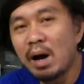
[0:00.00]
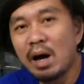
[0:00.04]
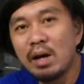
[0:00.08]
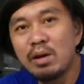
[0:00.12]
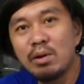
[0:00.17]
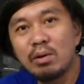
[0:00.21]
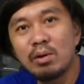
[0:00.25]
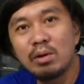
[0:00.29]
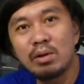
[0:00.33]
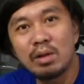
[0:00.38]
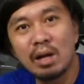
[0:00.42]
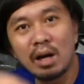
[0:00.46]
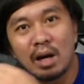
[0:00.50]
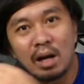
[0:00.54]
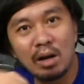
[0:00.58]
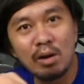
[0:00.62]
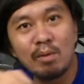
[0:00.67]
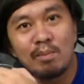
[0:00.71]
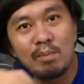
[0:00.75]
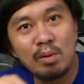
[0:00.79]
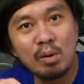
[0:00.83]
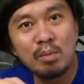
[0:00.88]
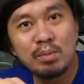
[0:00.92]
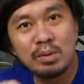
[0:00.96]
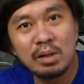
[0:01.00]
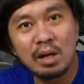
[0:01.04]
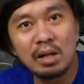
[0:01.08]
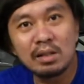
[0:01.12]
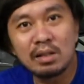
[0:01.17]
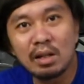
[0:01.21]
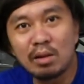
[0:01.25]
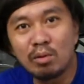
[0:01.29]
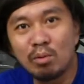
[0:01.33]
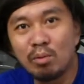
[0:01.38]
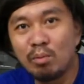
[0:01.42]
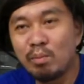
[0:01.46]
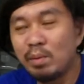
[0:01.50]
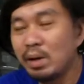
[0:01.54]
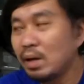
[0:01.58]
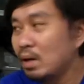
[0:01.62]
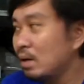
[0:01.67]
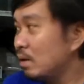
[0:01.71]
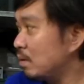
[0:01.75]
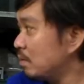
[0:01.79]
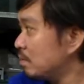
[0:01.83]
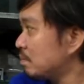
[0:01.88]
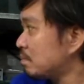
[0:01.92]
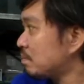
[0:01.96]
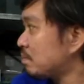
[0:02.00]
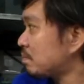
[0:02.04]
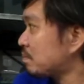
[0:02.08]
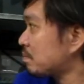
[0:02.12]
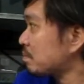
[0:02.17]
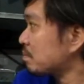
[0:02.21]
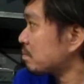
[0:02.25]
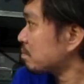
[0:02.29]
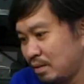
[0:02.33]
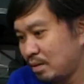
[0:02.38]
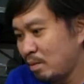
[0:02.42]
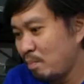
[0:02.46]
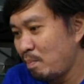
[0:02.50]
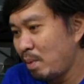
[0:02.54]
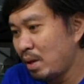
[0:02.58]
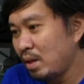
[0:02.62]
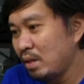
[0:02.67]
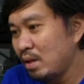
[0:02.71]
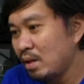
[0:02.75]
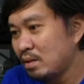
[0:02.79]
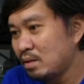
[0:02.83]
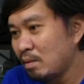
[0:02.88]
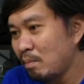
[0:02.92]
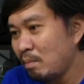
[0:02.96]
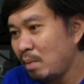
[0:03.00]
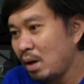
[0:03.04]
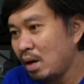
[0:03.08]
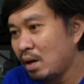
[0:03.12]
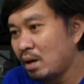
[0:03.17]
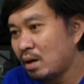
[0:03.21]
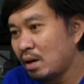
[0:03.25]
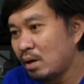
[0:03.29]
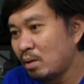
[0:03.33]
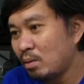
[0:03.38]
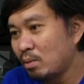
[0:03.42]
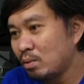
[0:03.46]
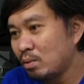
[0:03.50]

maayo gud nakalublob sila sa tubig. Depende sa maker